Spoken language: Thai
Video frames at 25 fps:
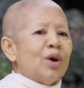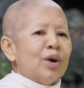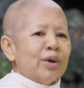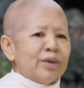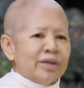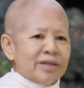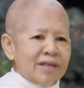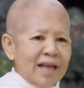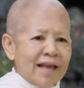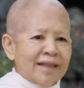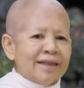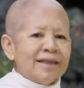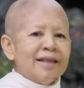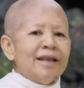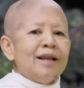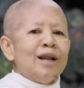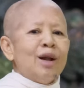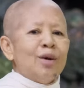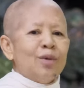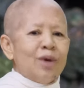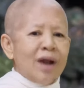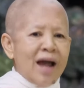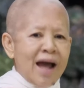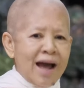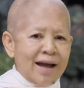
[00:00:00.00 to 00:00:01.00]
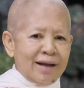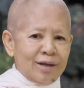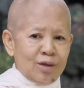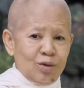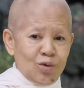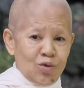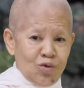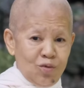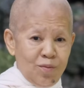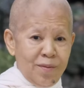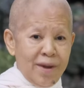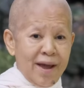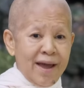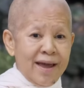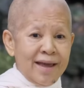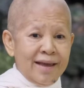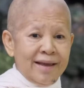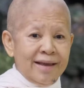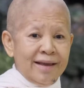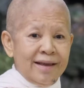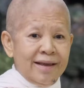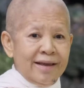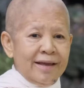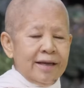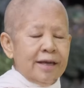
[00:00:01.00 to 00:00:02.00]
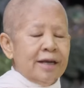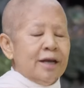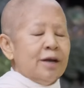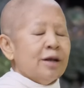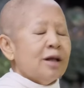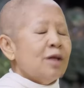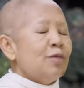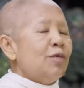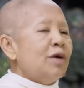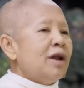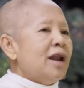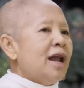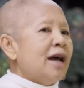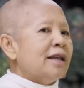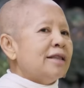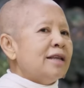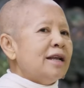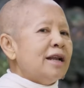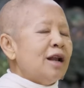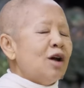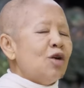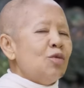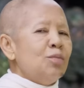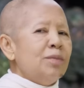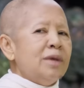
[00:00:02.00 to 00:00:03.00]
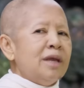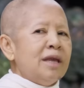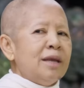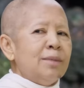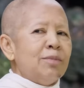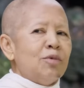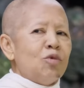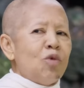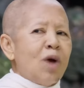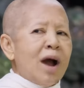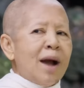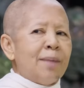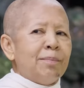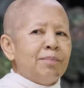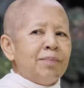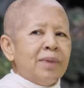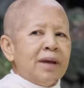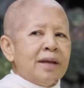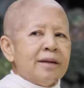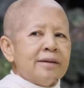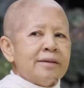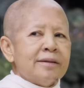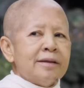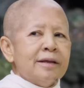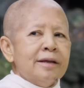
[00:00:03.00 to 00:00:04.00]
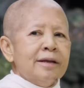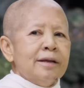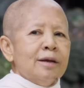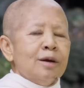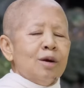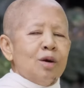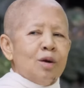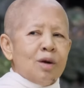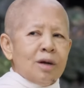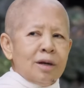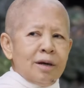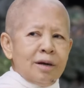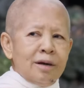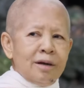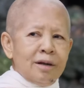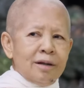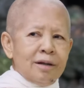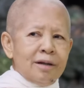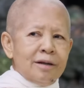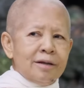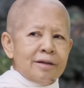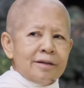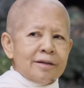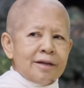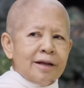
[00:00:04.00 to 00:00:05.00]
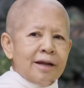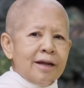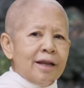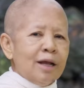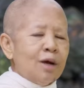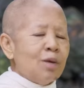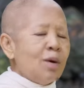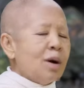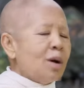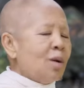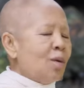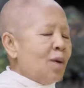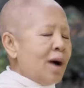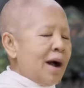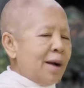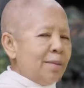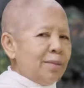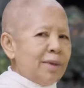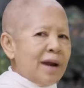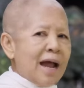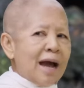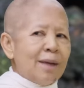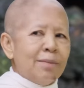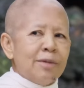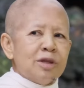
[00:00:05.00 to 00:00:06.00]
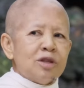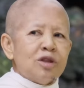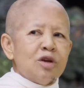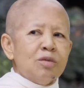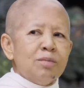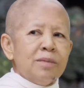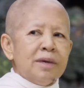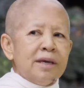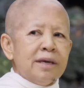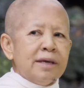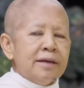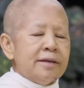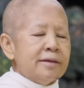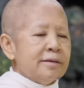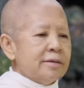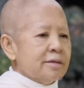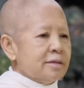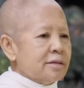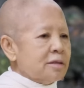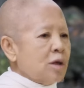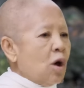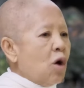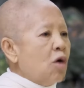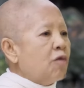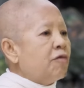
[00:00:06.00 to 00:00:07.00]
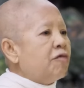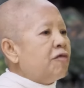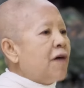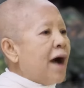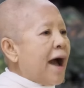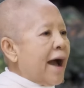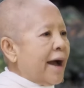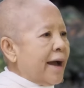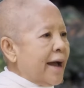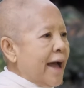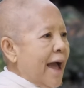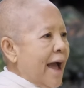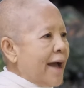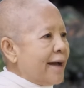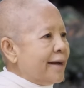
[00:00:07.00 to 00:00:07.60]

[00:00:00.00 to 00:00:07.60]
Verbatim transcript: อสัตว์ที่เรารักถูกไหมนั้นเวลาที่เรามีความเป็นเขาเรียกว่าความรักมันต้องมีสองฝั่งอะ